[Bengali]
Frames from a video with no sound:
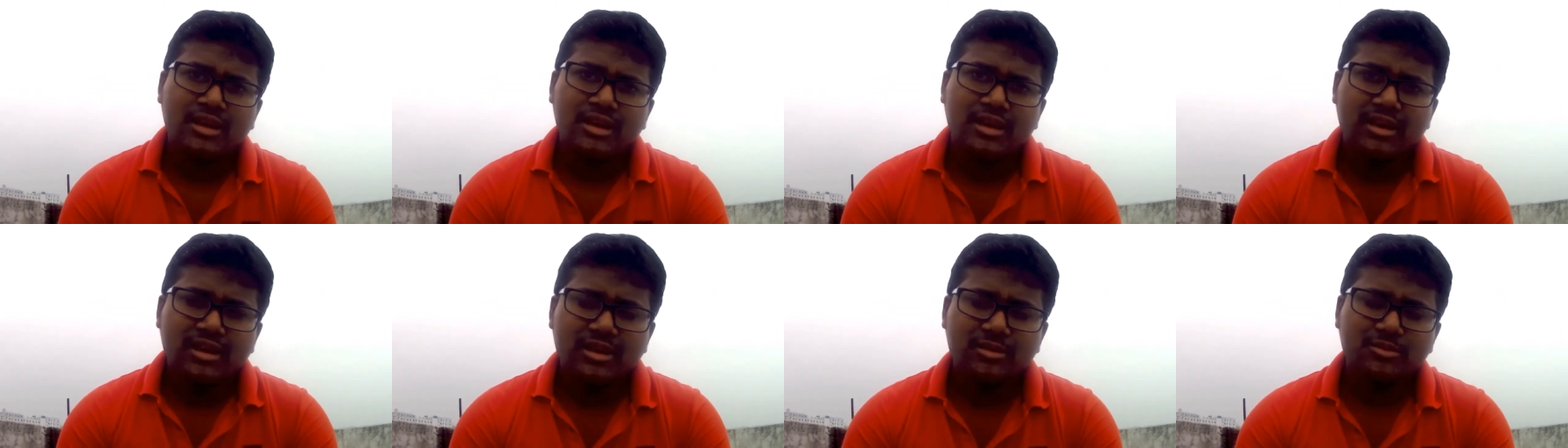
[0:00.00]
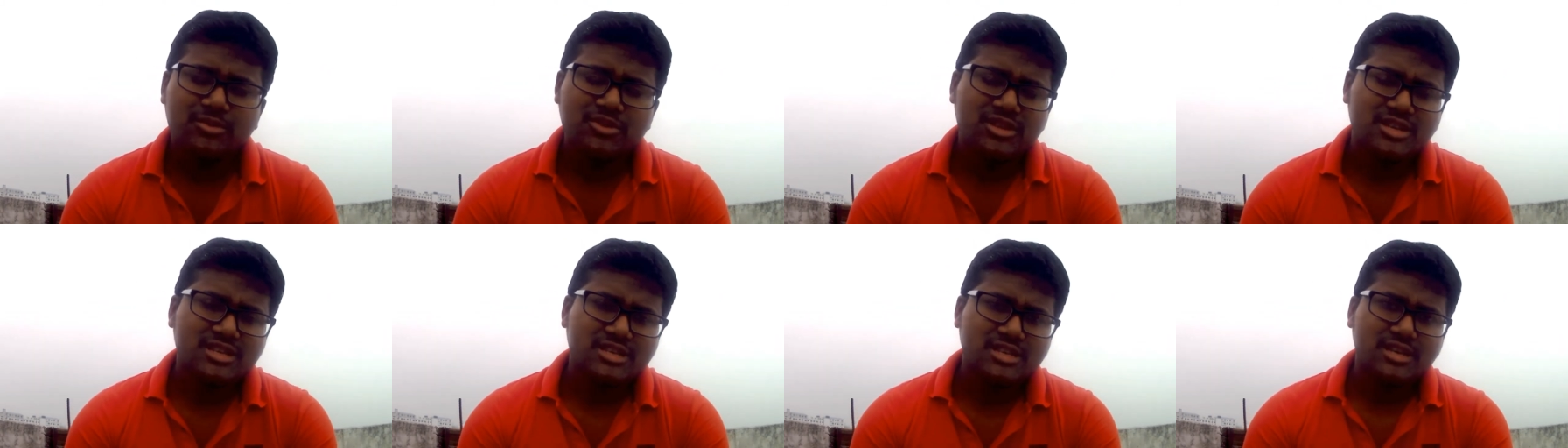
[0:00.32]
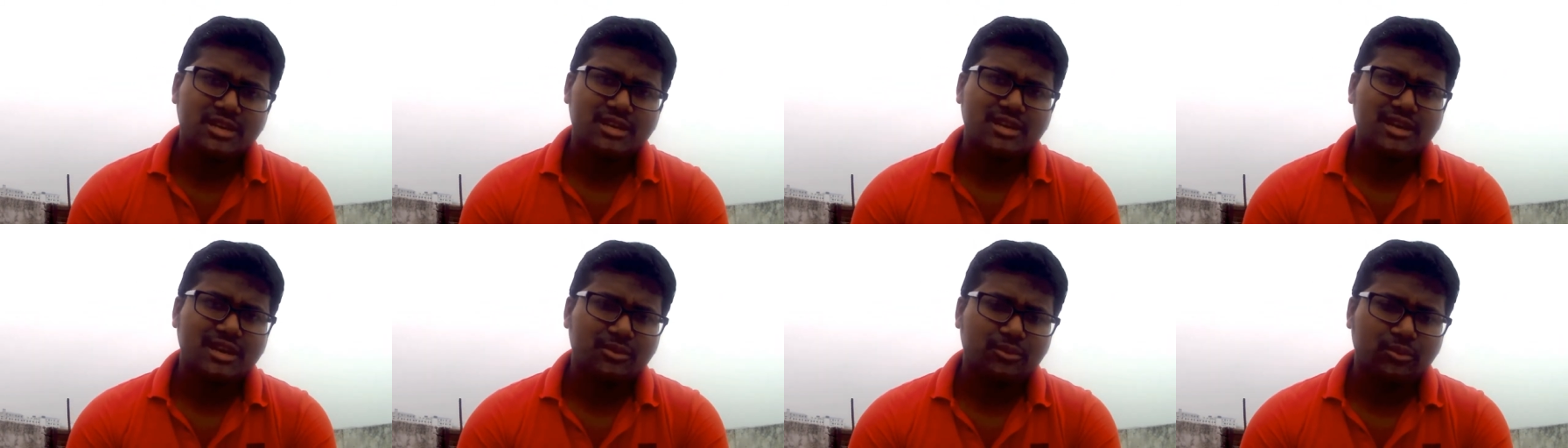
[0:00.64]
এর মধ্যে সে
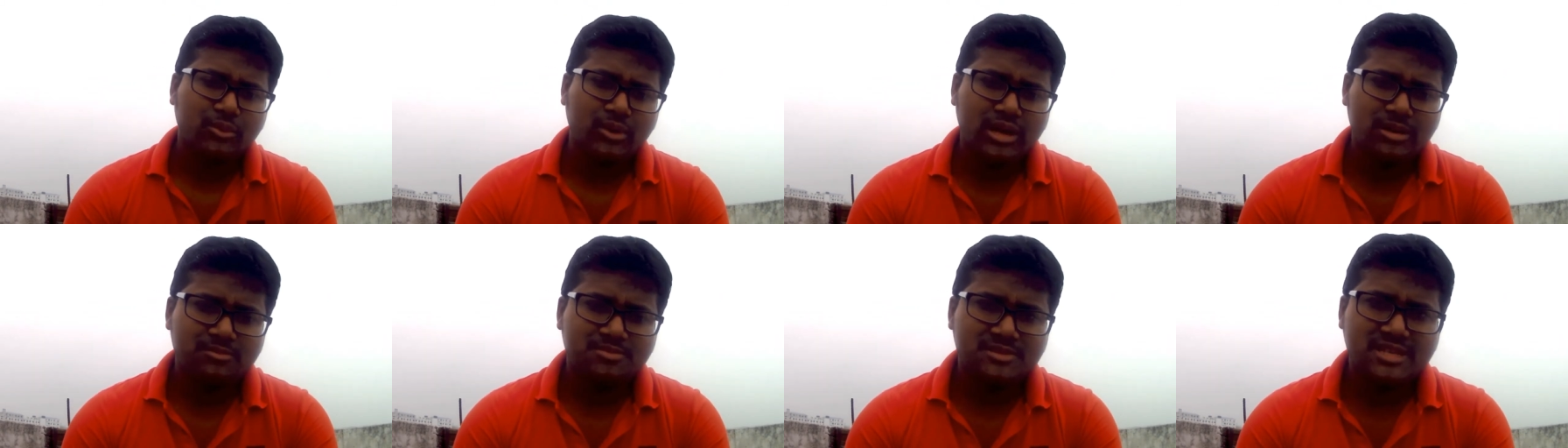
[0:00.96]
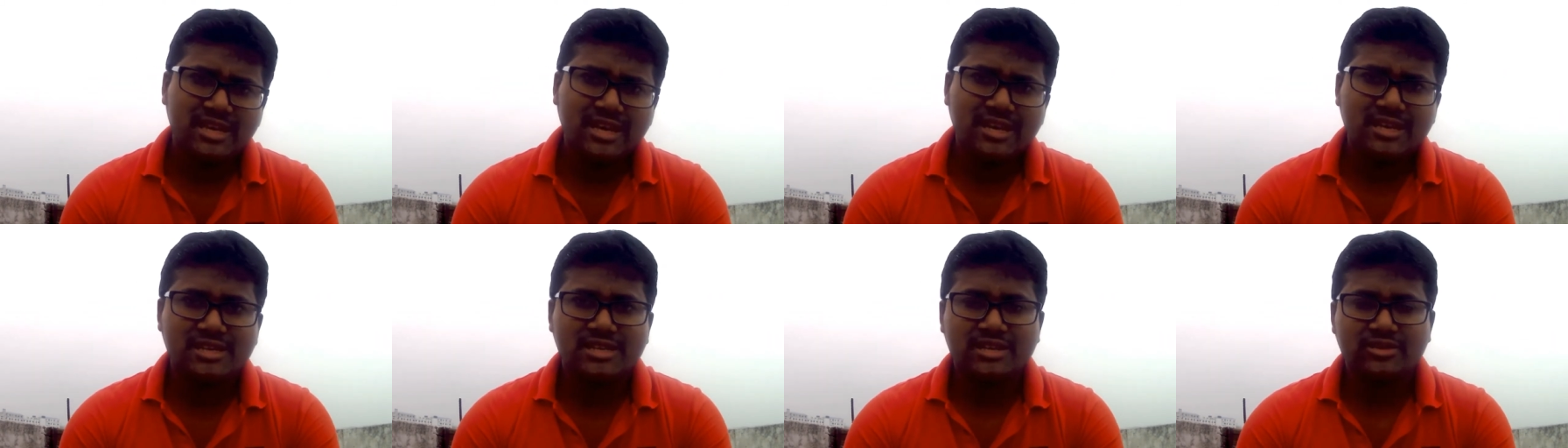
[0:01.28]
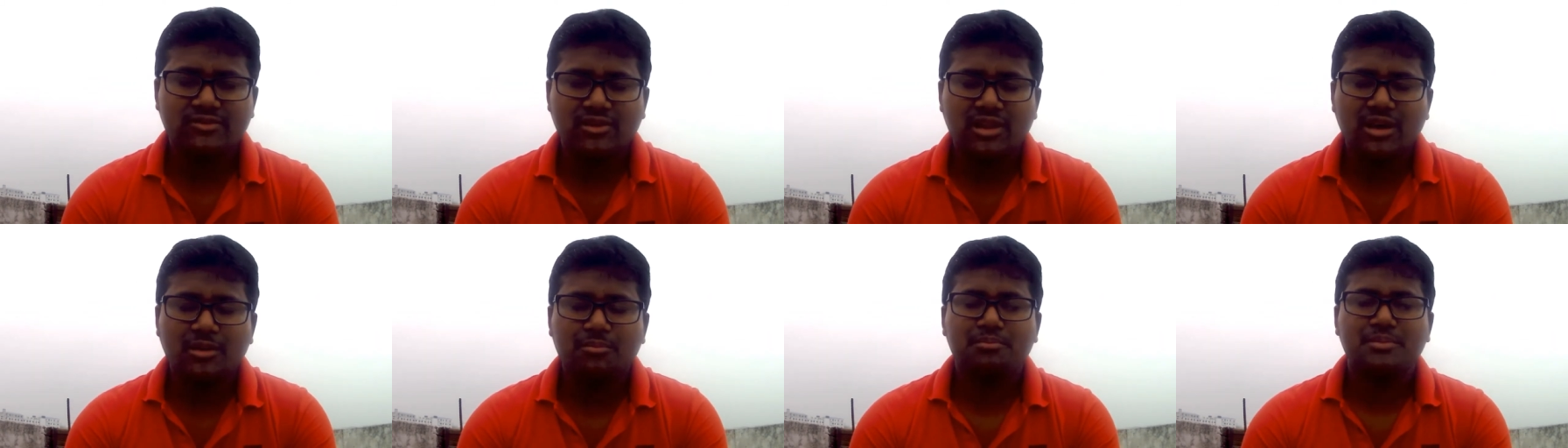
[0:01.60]
ওয়েবসাইট
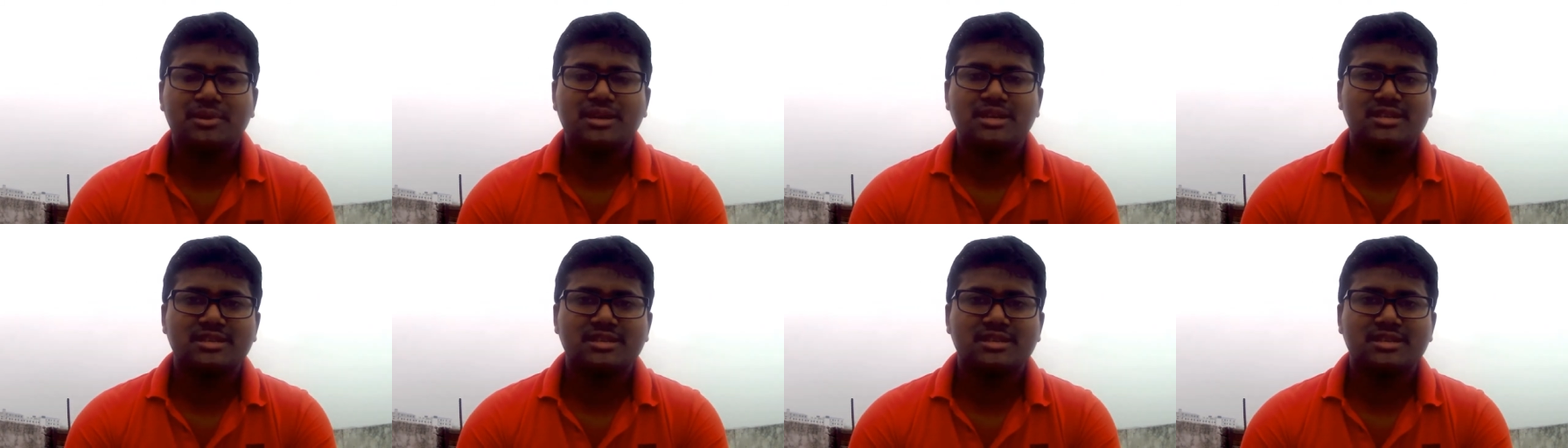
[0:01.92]
ডেভেলপমেন্ট